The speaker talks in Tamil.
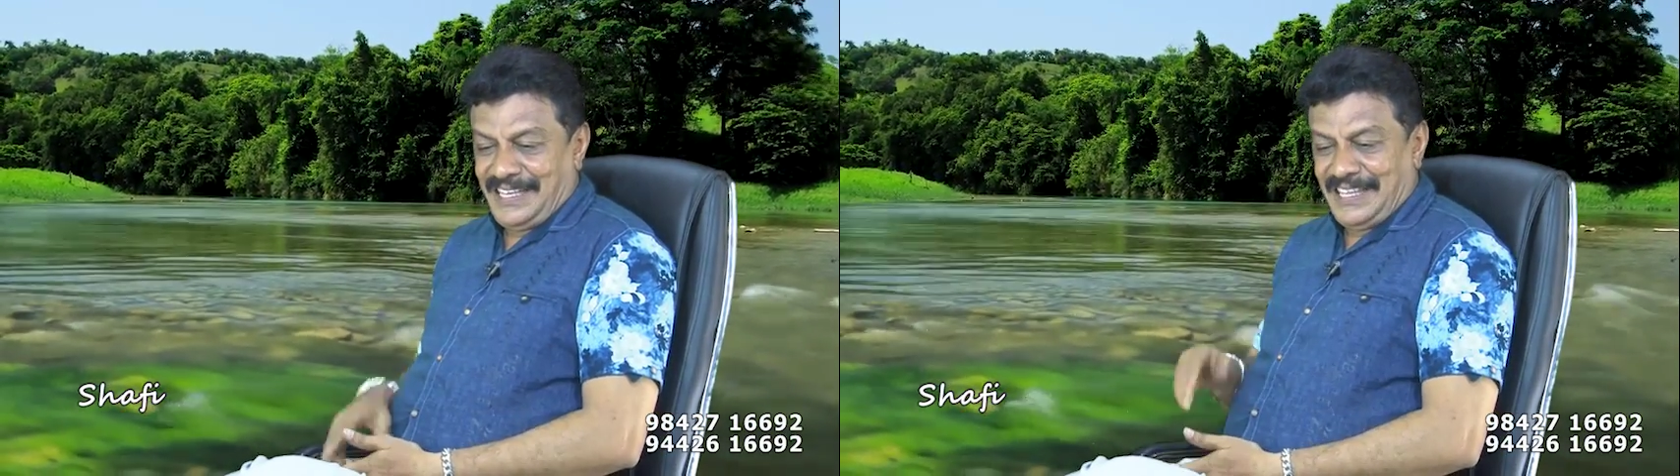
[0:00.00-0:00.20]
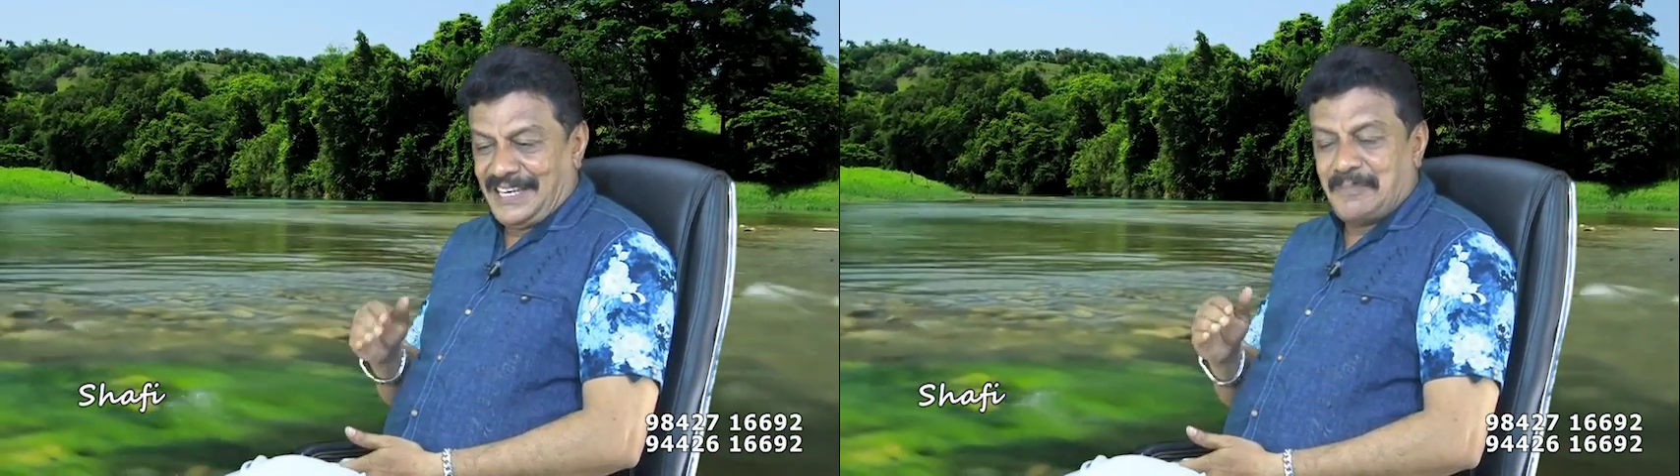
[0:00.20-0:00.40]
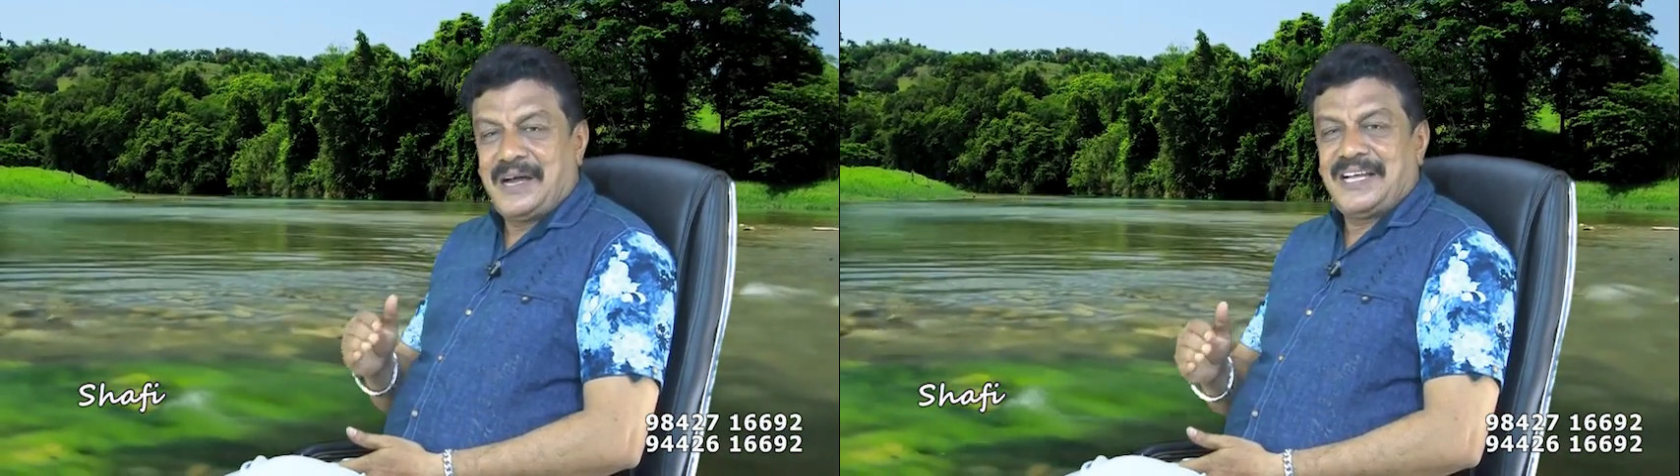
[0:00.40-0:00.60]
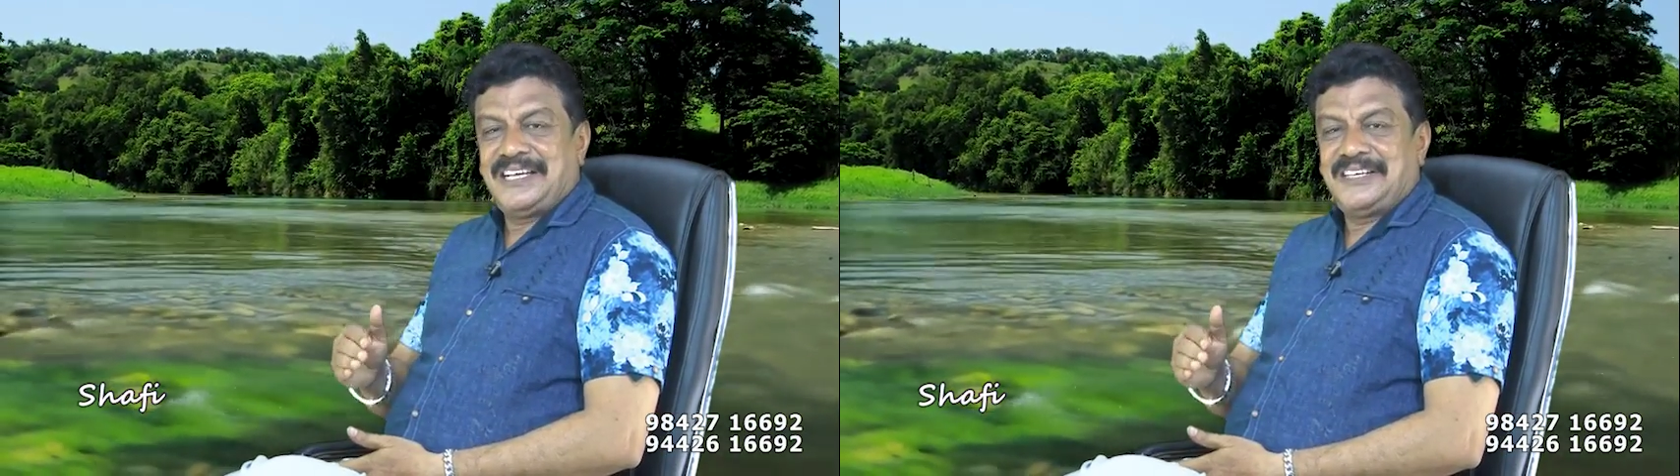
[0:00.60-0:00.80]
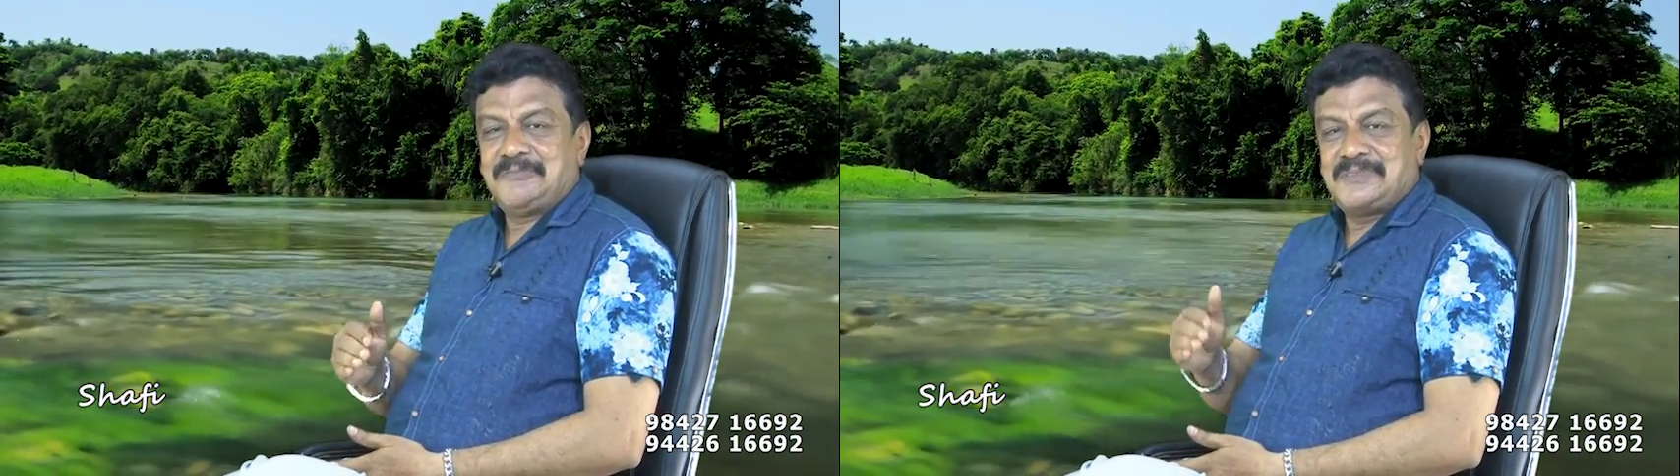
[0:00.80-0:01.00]
இதில்
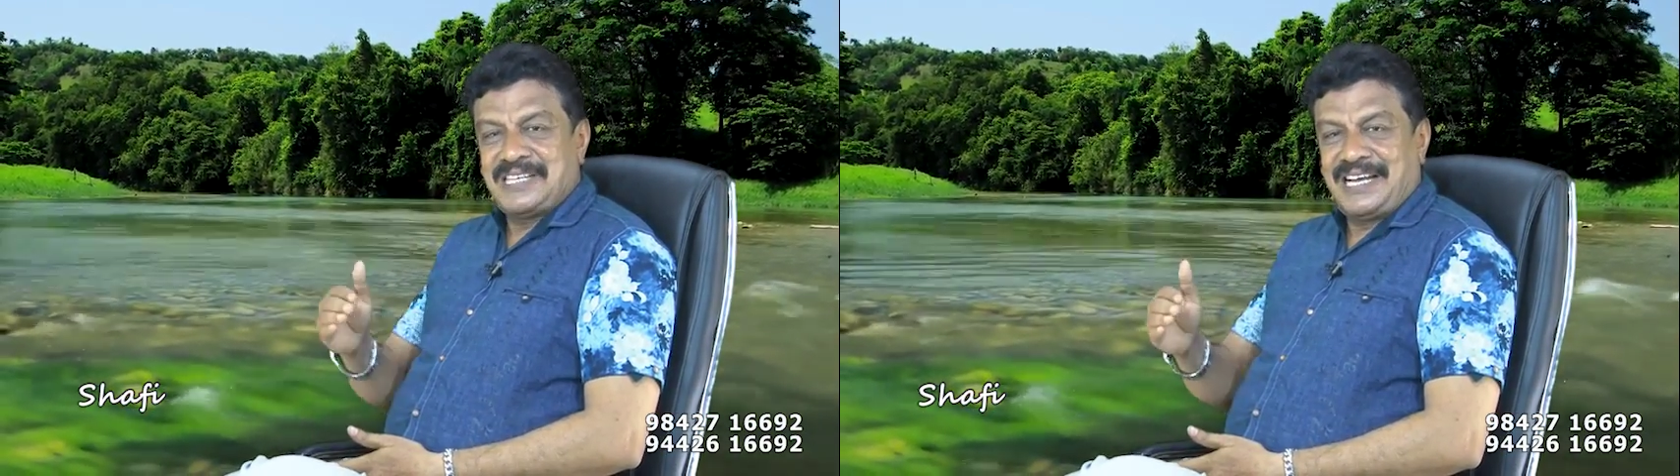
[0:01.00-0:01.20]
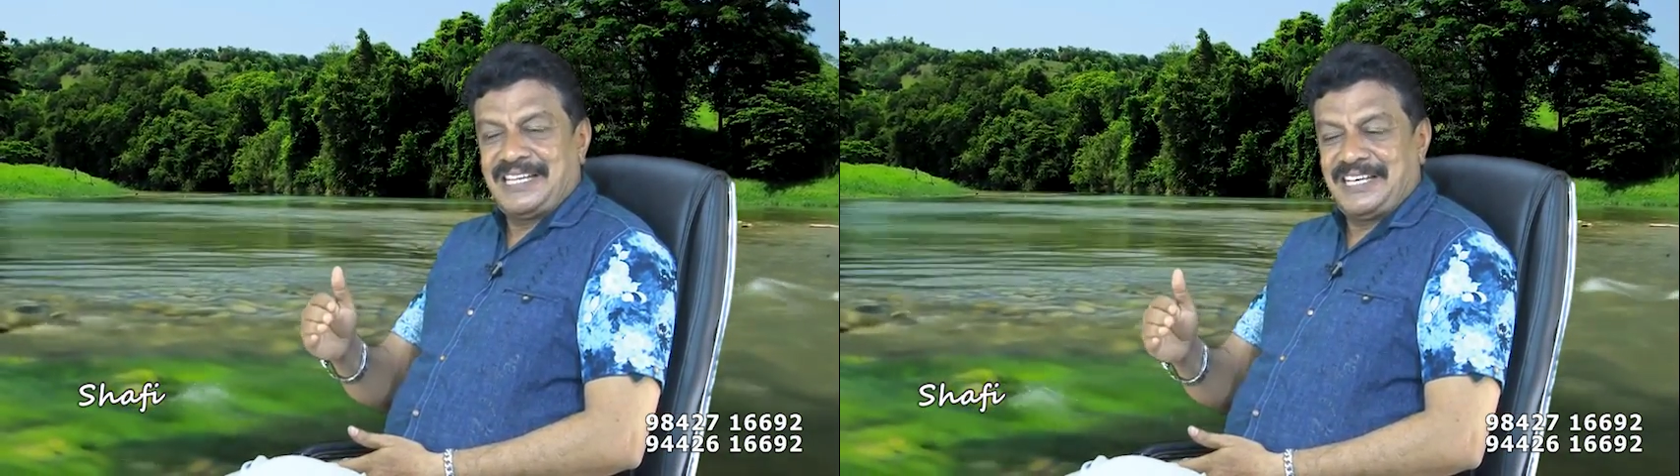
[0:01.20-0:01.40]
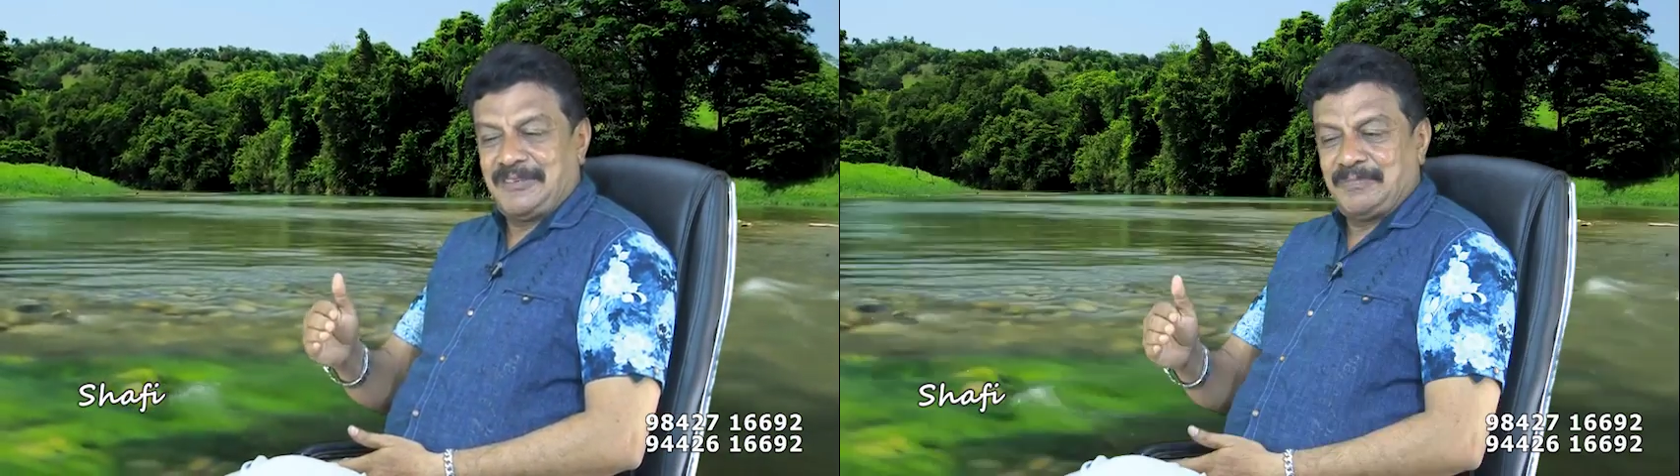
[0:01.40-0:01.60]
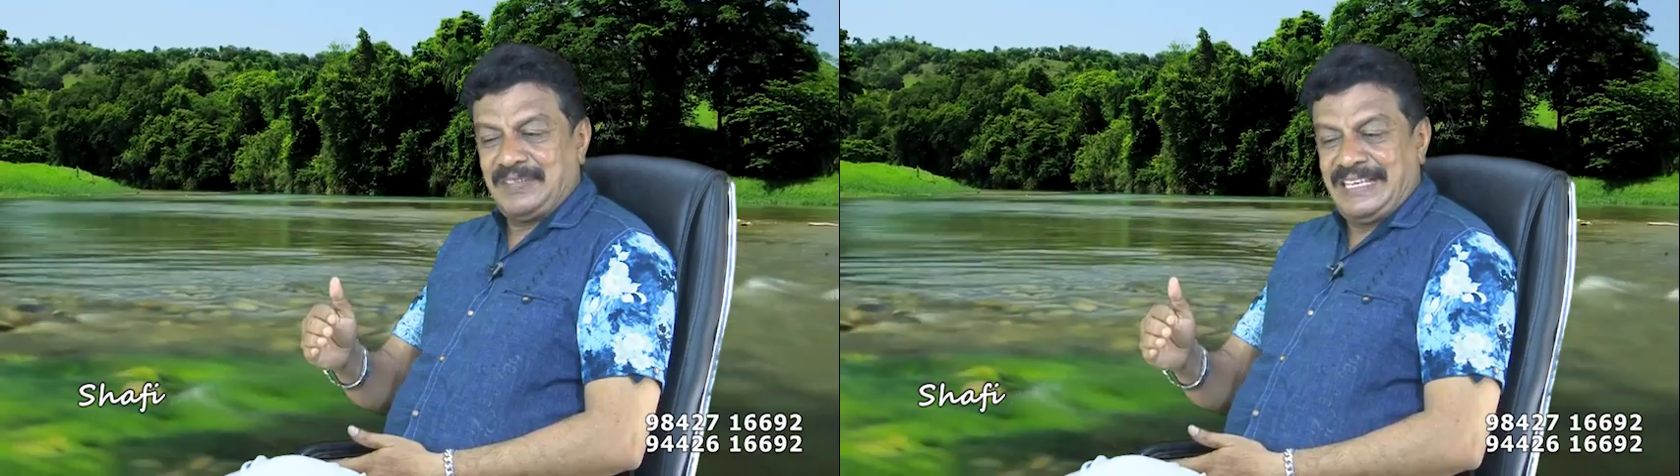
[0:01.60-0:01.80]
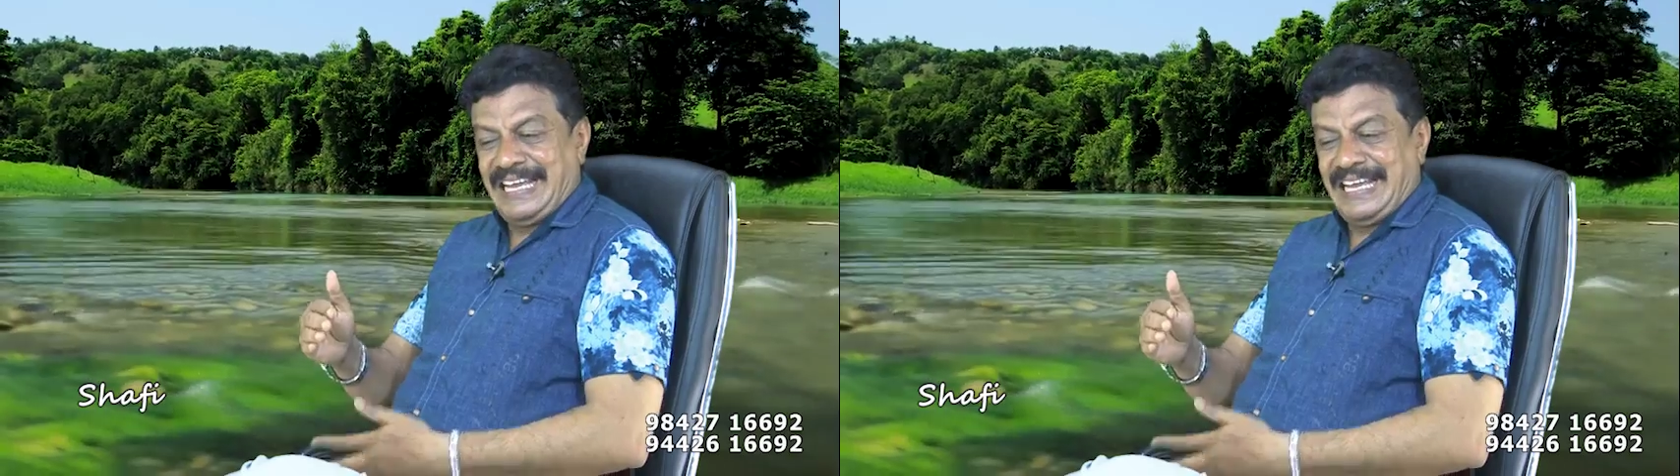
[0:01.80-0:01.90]
பாதகம் சாதகம்